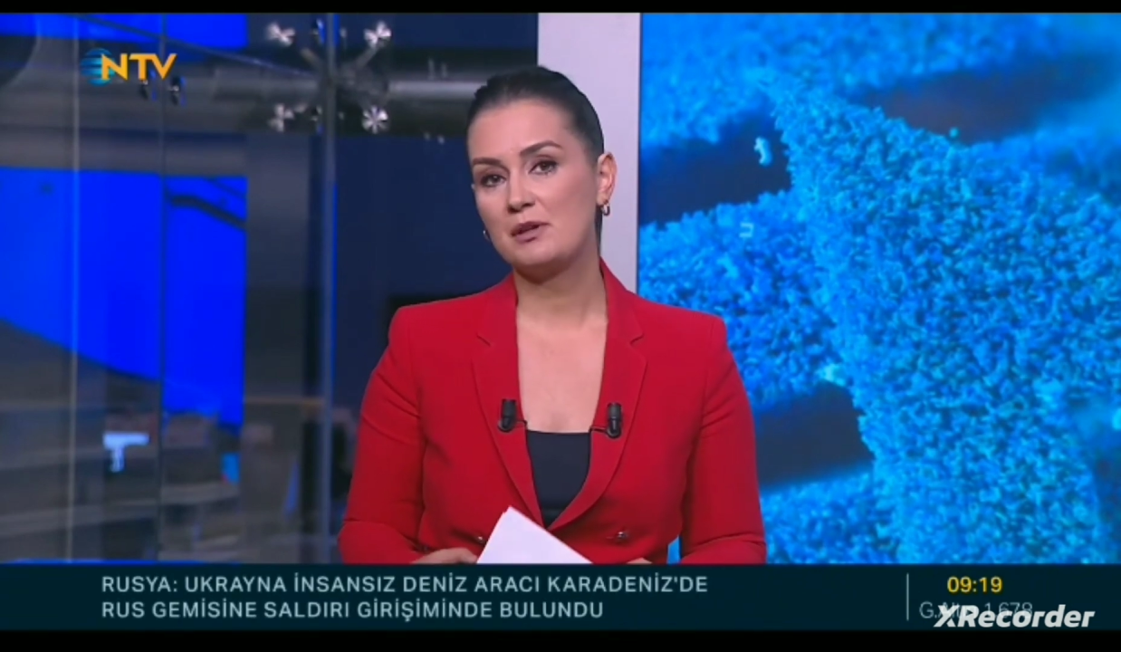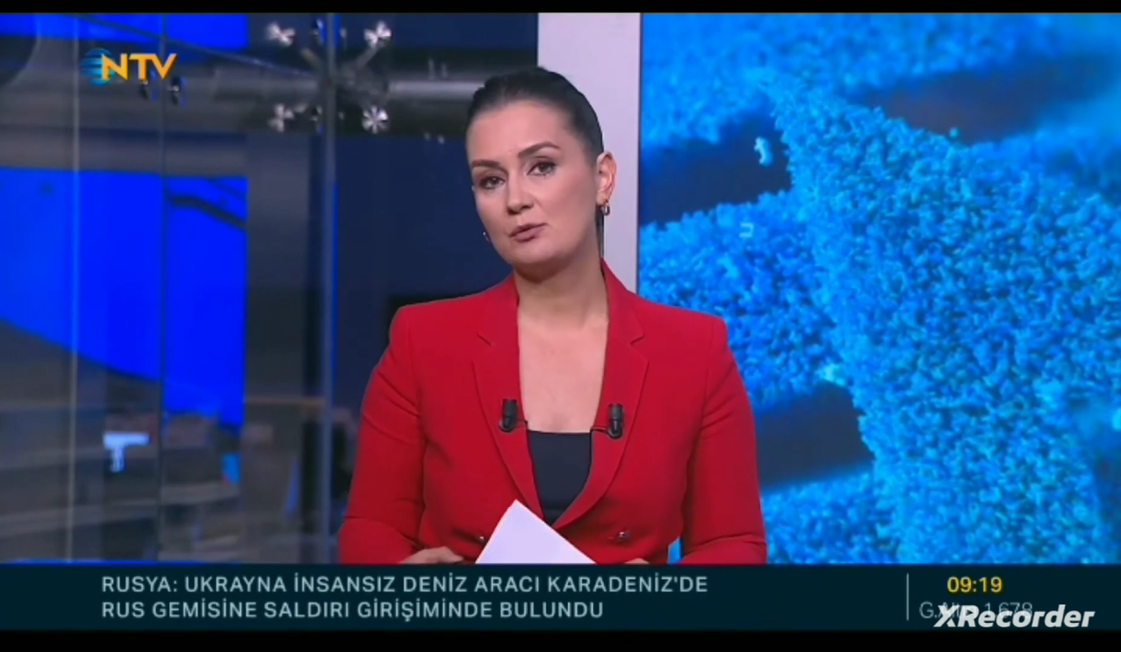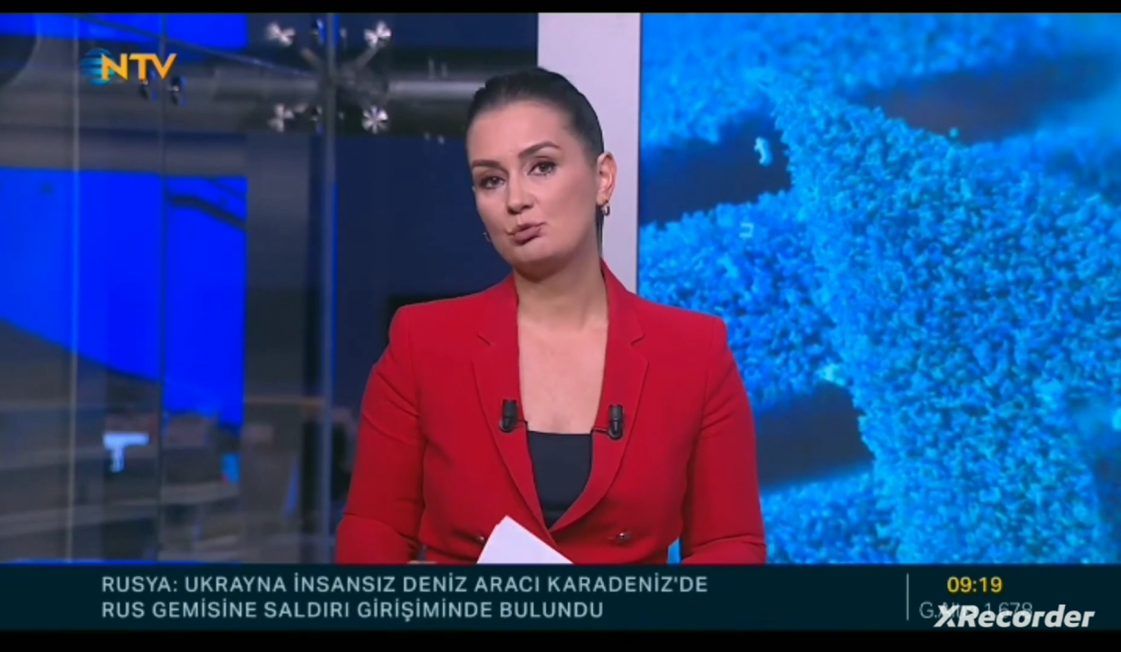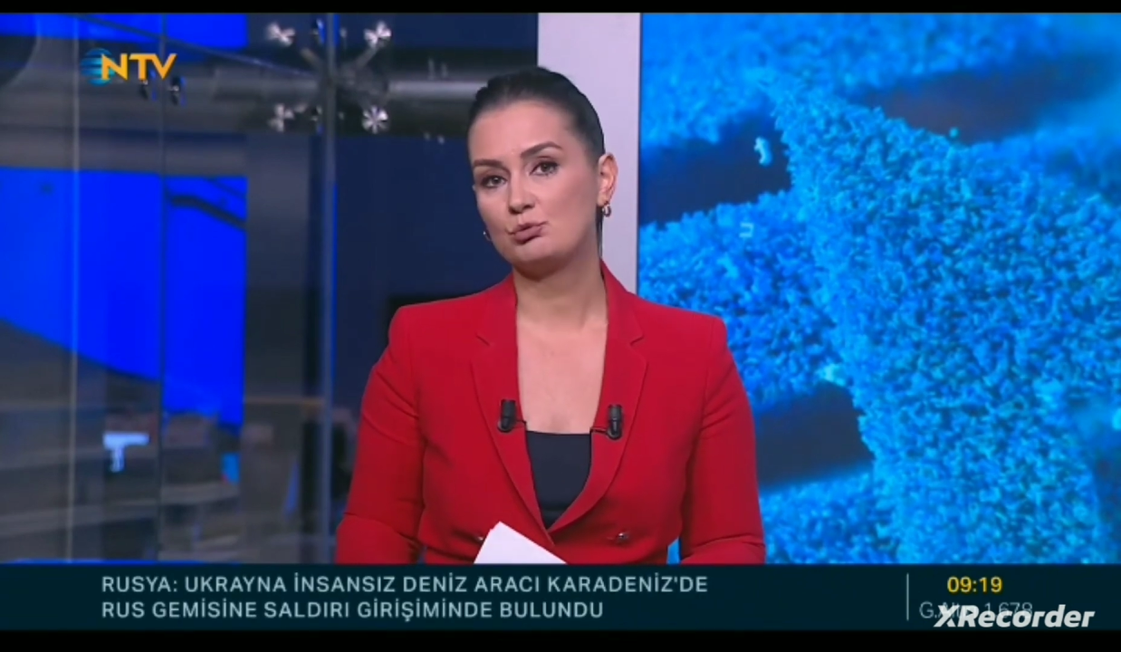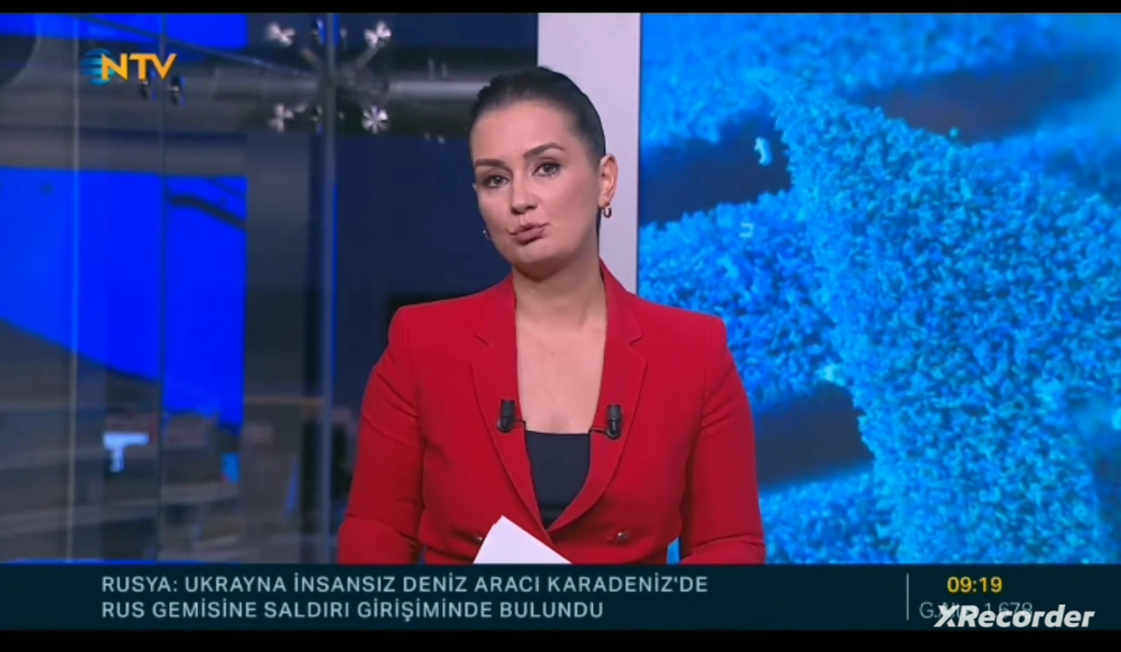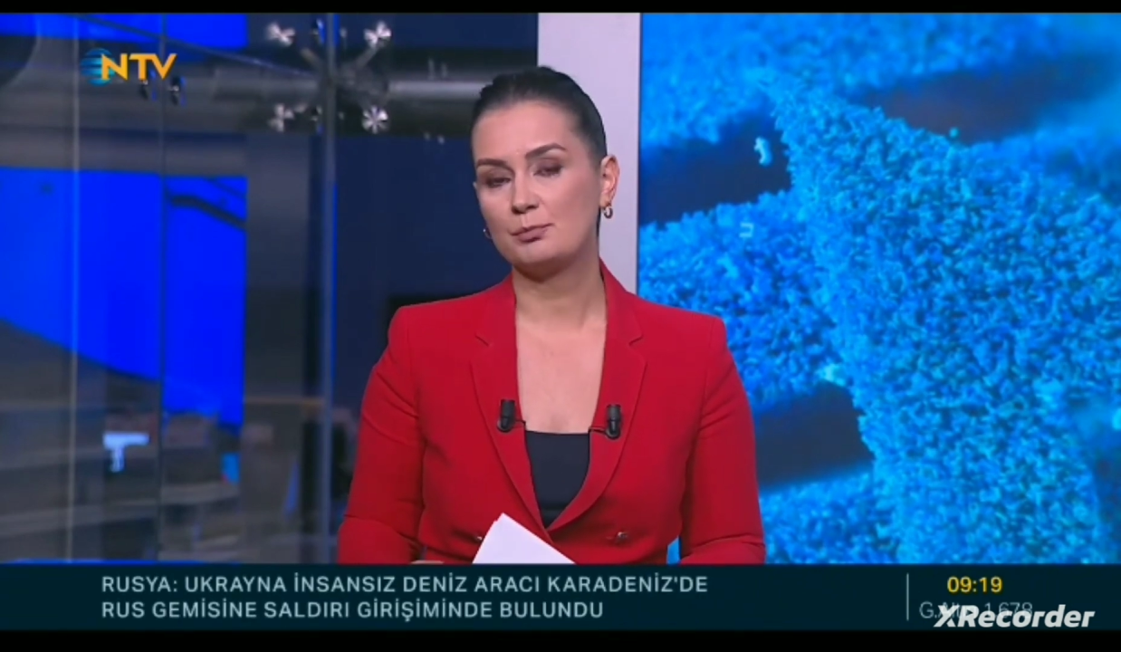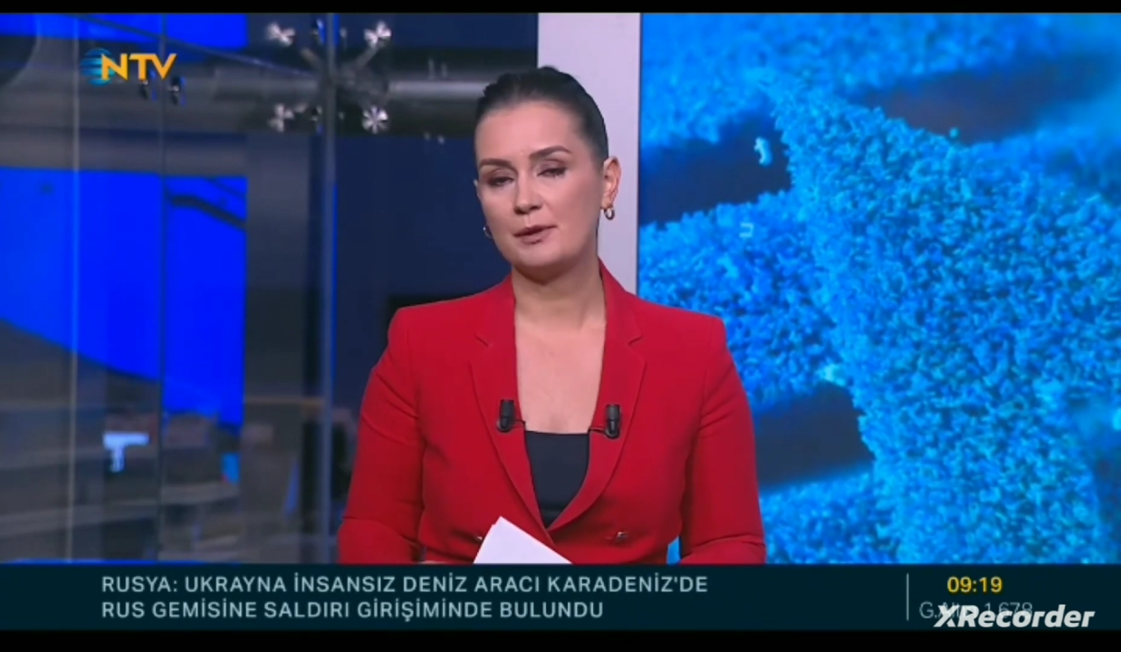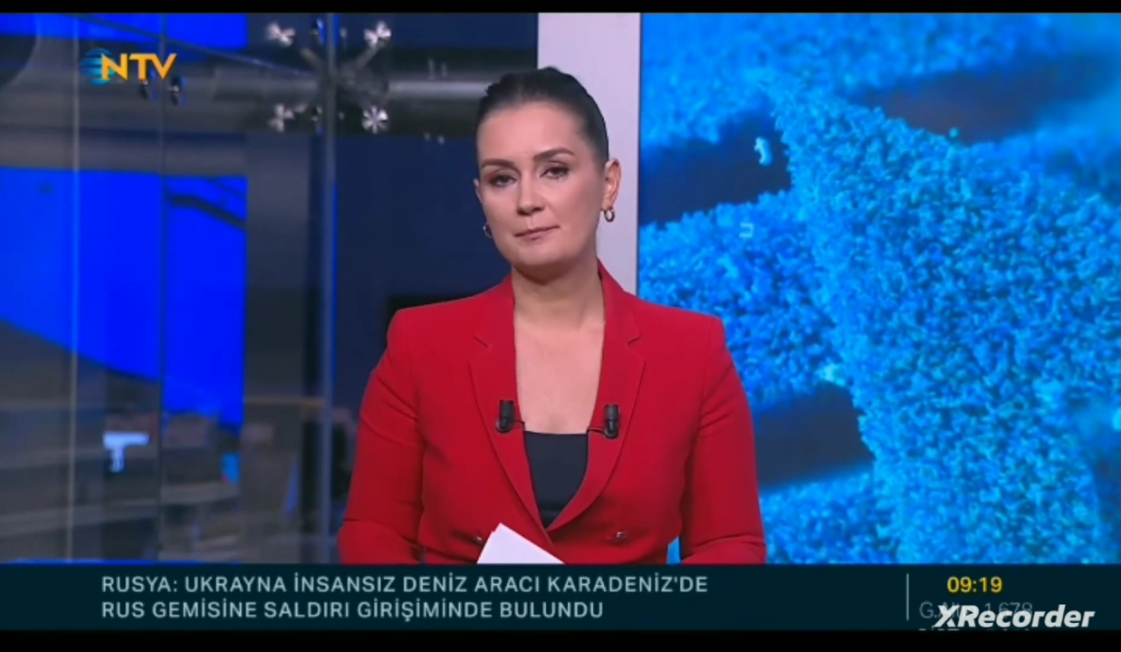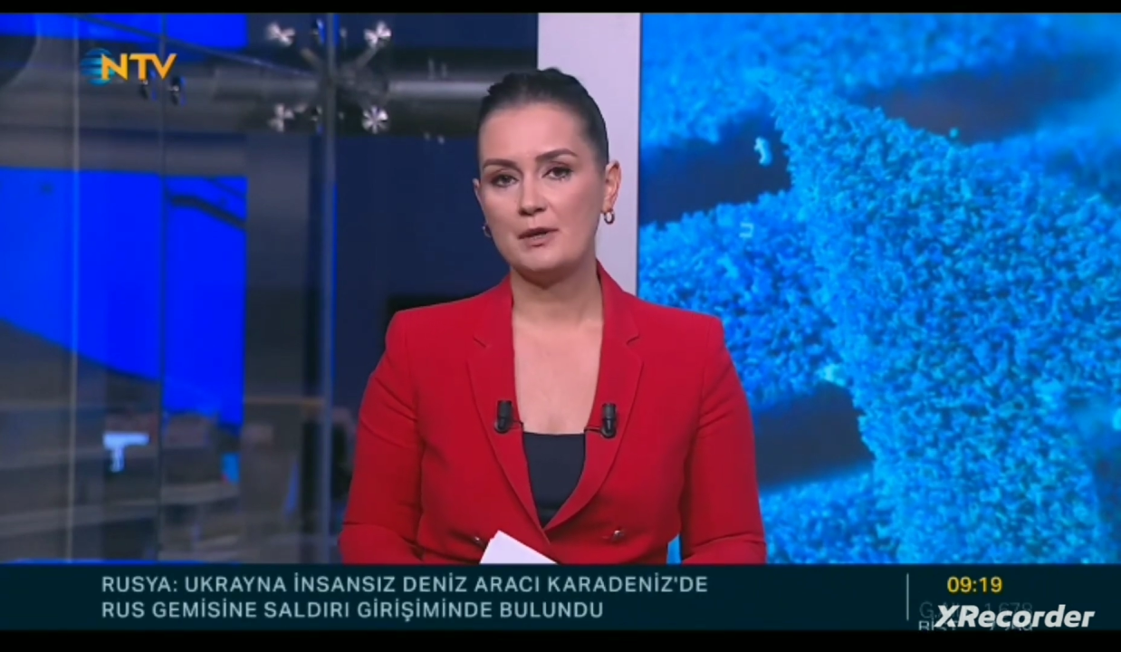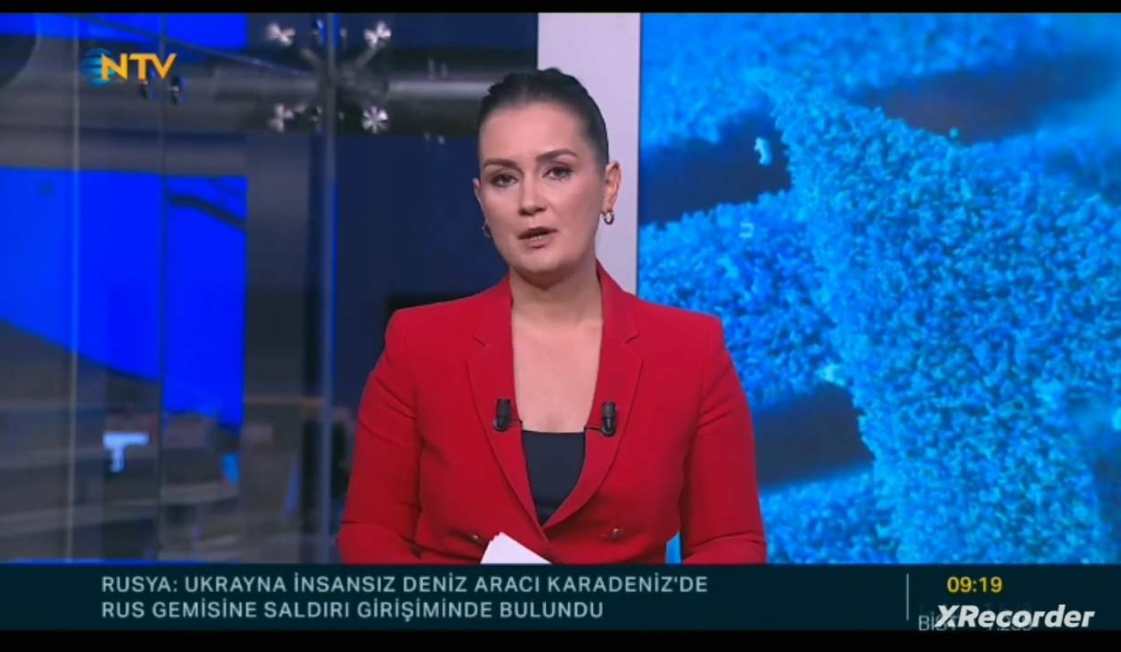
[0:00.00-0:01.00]
metruk
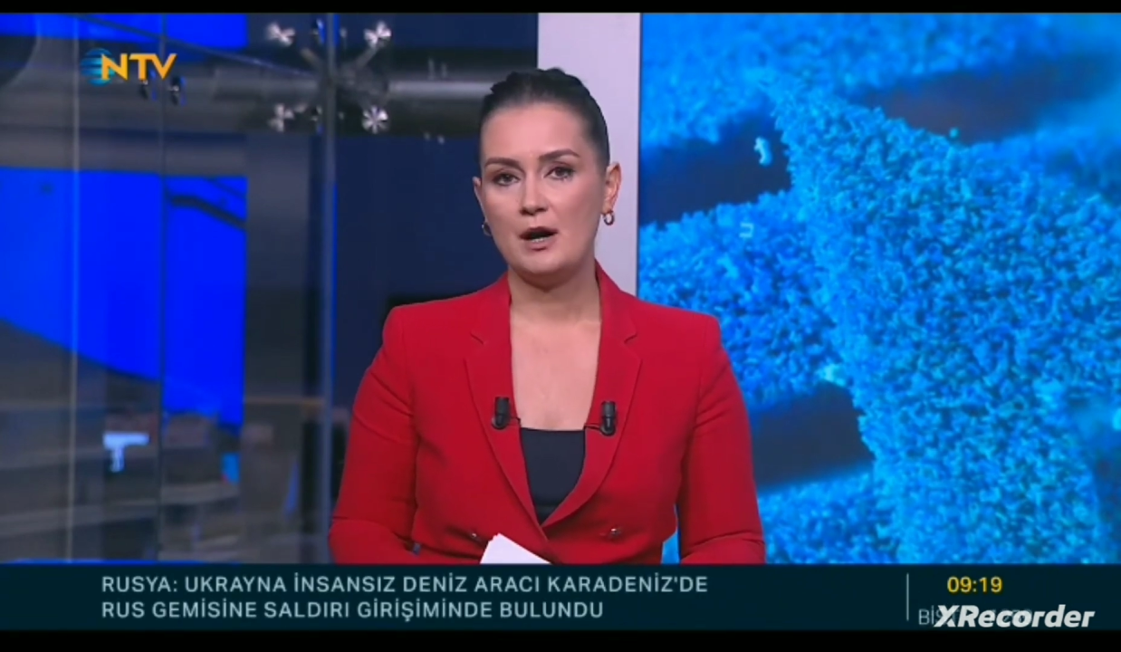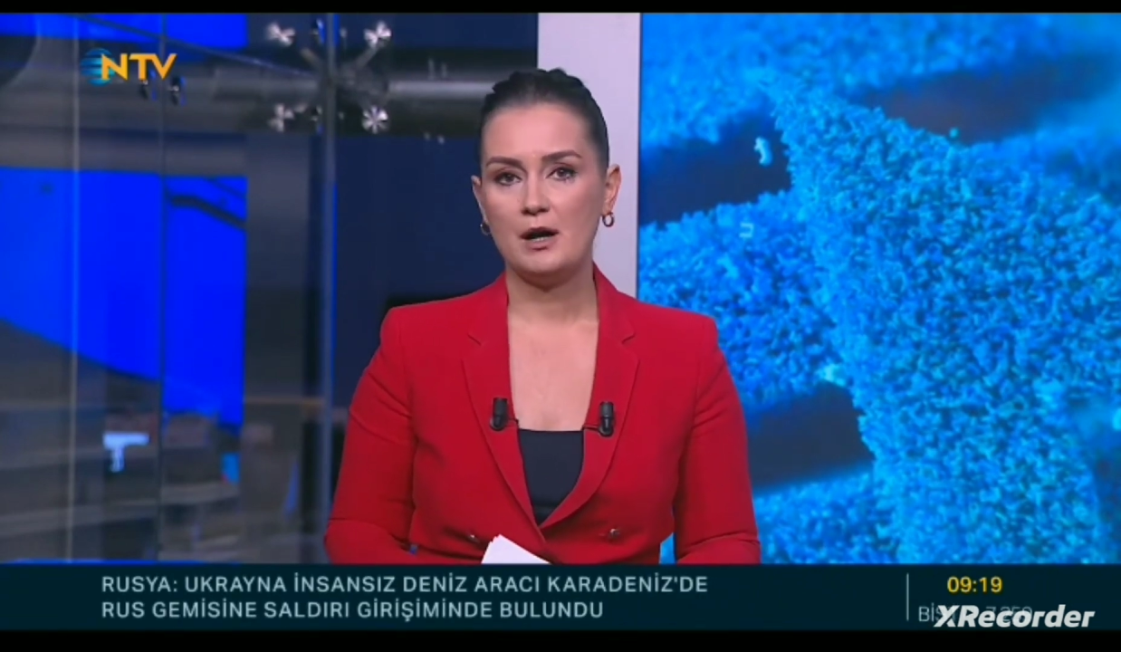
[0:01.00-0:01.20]
durumda.